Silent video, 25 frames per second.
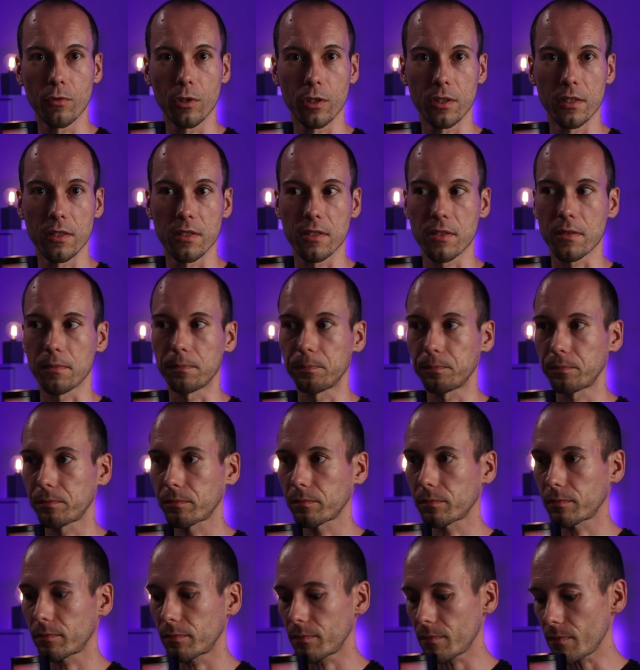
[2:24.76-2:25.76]
worden ist.
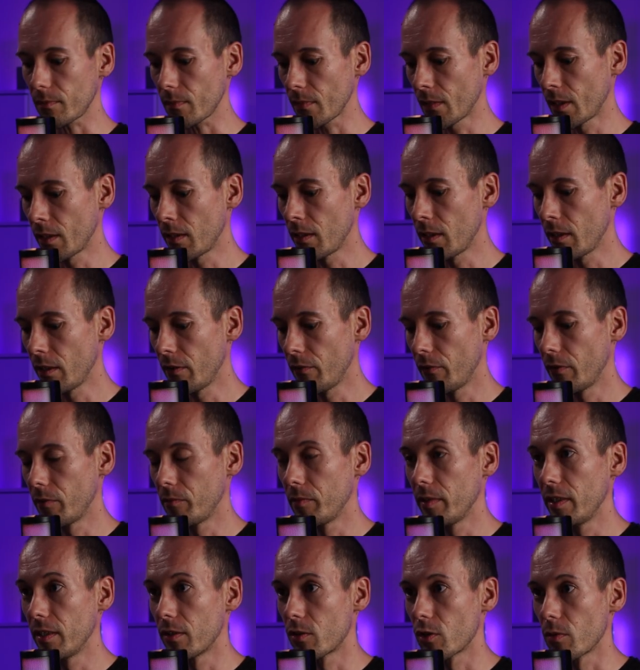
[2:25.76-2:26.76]
Wenn
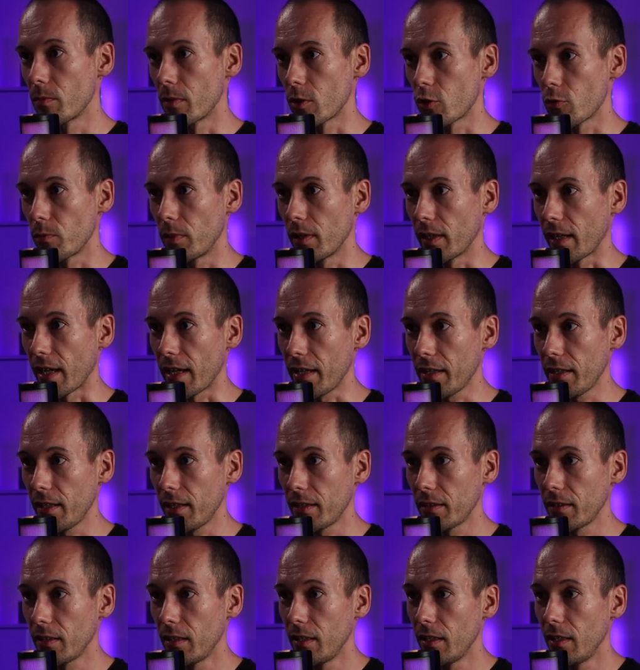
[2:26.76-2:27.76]
wir hier zum Beispiel
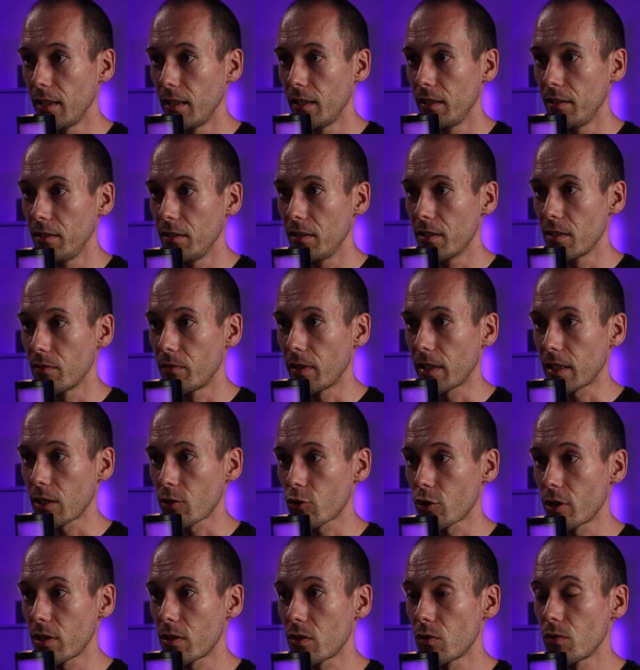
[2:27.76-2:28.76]
reingehen in diese
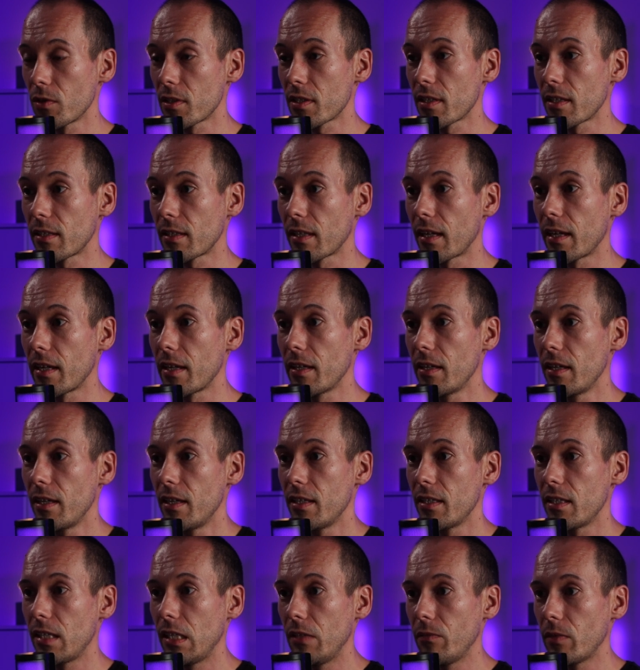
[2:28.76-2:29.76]
Wetterstationsdatei,
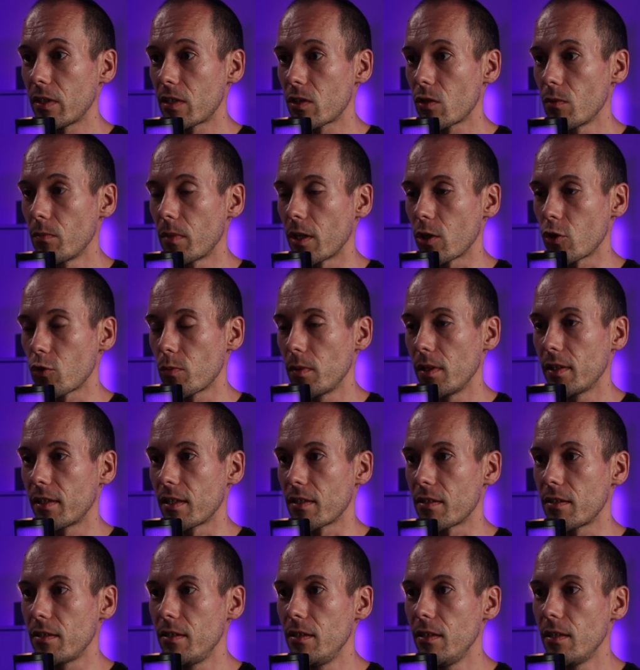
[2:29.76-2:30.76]
sehen wir zum Beispiel,
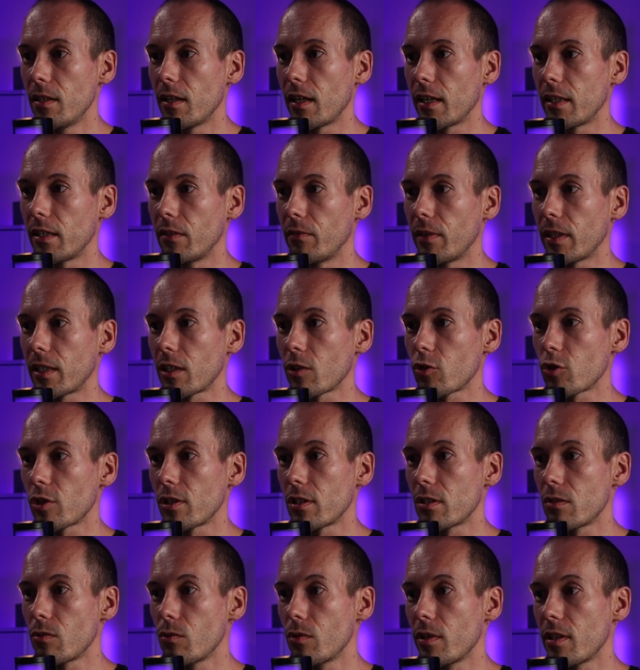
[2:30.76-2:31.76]
dass hier eine
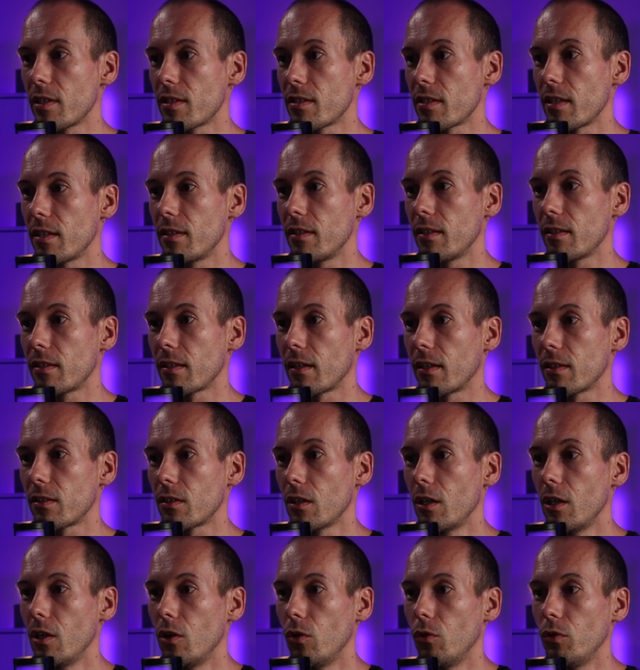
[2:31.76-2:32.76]
Wetterstation gesendet hat
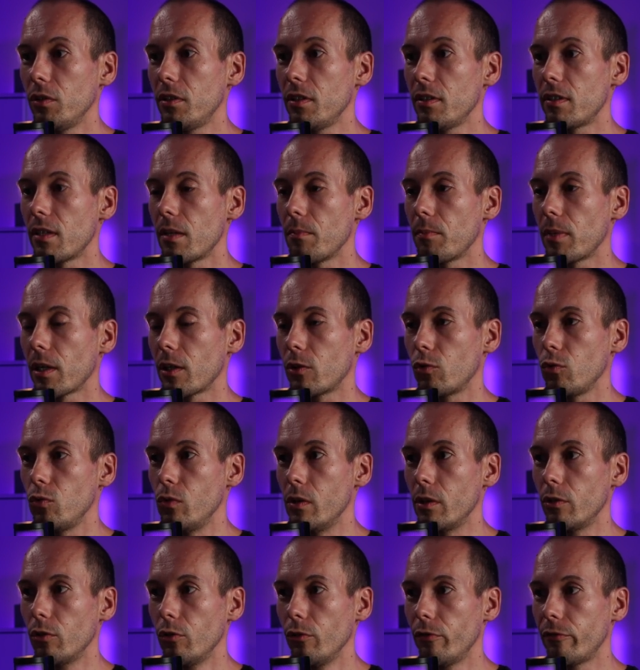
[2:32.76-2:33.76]
und die
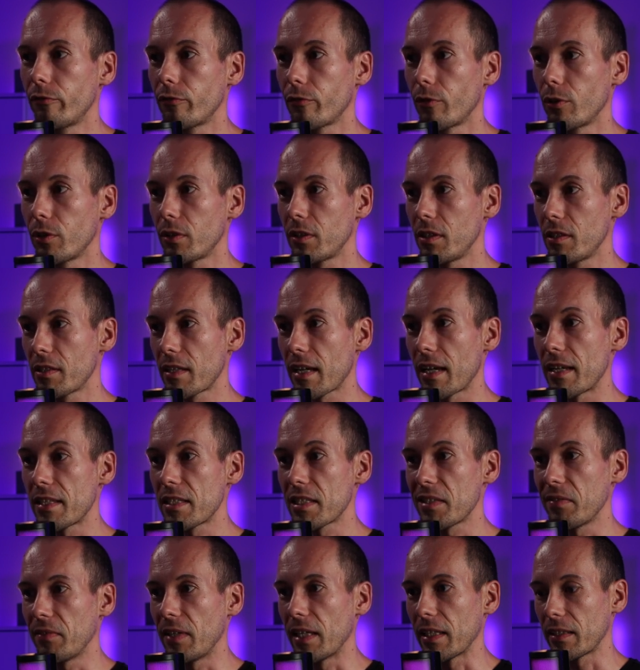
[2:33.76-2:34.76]
Temperaturen
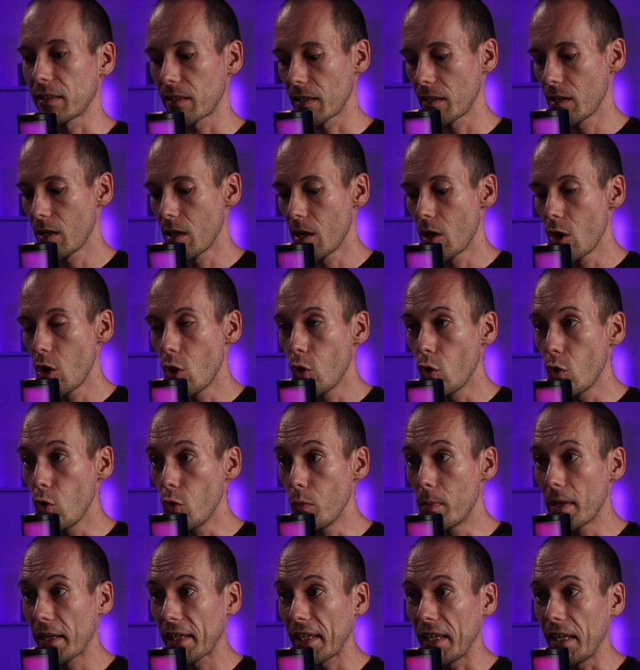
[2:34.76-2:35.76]
Luftfeuchtigkeitswerte
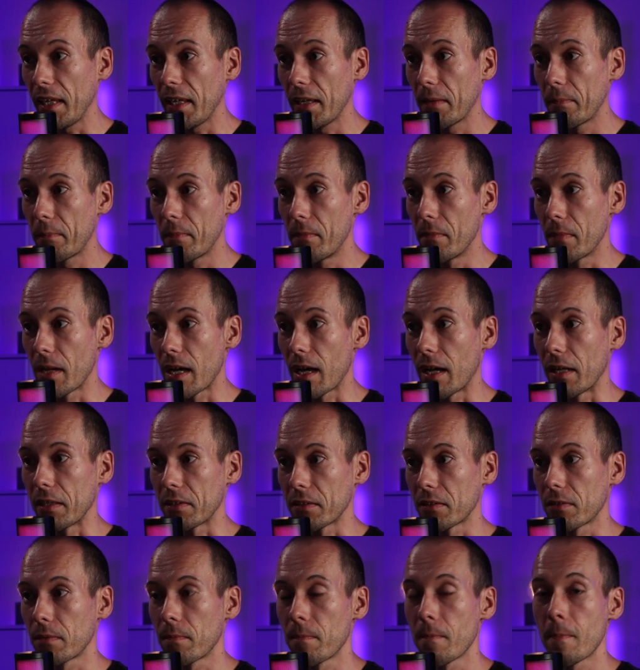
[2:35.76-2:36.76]
übergeben
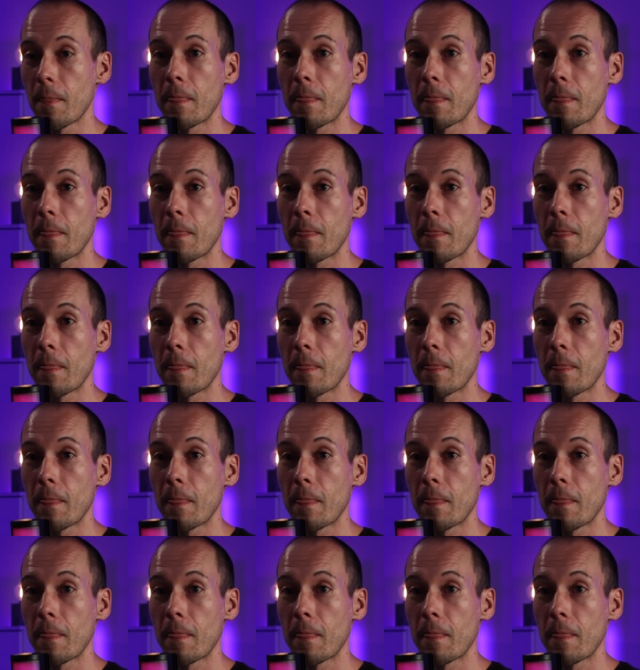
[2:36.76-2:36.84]
hat.